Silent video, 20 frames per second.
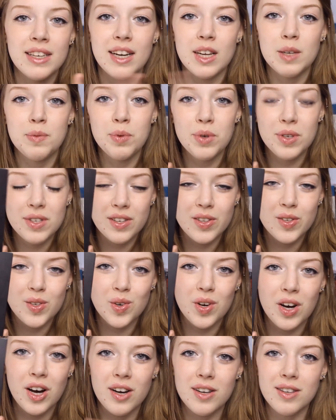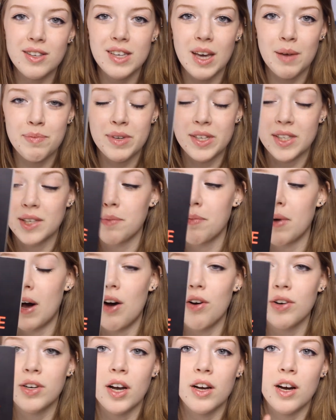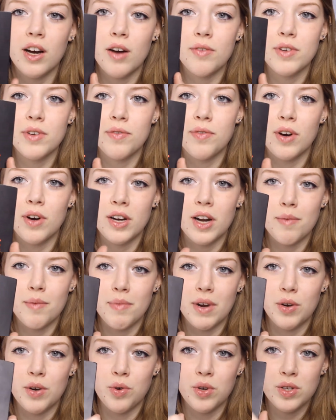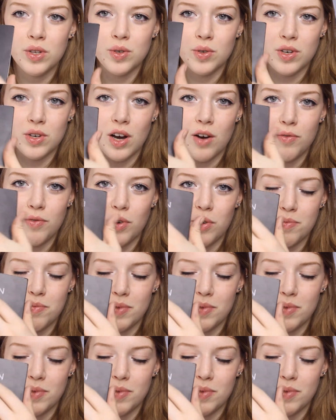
Das Buch sieht so aus, ich habe das gebraucht gekauft. Hier vorne hat mein Hund so drauf